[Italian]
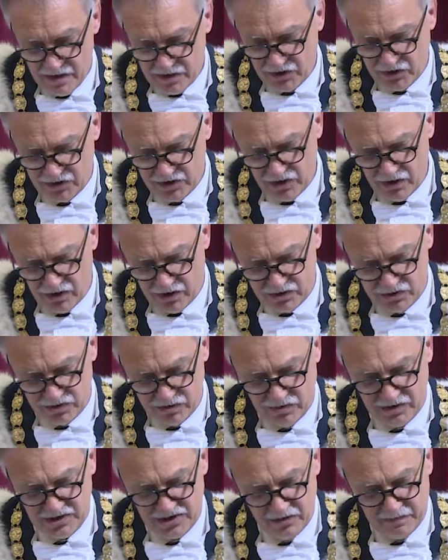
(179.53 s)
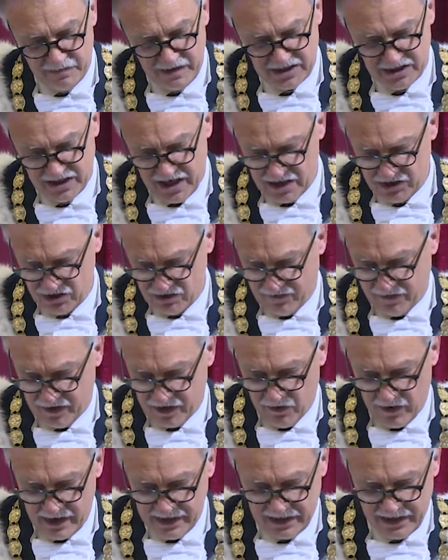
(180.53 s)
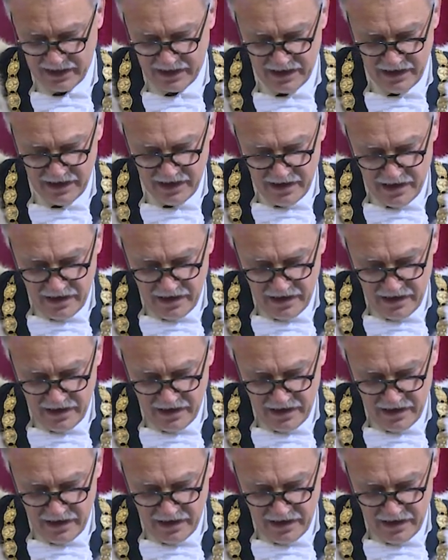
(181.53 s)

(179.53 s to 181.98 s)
Tornerò su questo passaggio fra qualche,